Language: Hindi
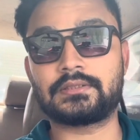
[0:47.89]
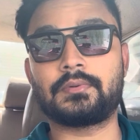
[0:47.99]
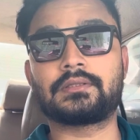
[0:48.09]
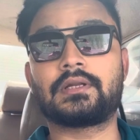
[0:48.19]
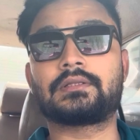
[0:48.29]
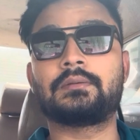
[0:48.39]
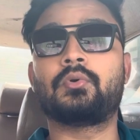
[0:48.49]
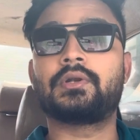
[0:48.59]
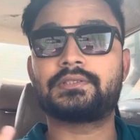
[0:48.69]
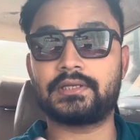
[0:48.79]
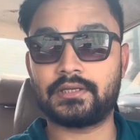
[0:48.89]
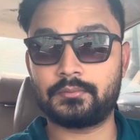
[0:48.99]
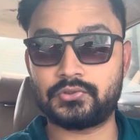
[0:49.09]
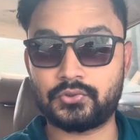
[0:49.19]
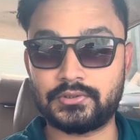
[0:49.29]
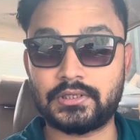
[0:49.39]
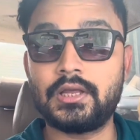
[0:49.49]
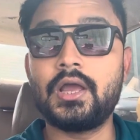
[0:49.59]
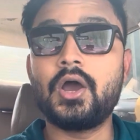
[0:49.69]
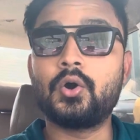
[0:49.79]
बात करते हैं मोन्टेसरी के बच्चों के
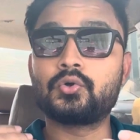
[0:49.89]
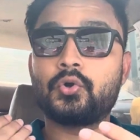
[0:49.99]
साथ उनको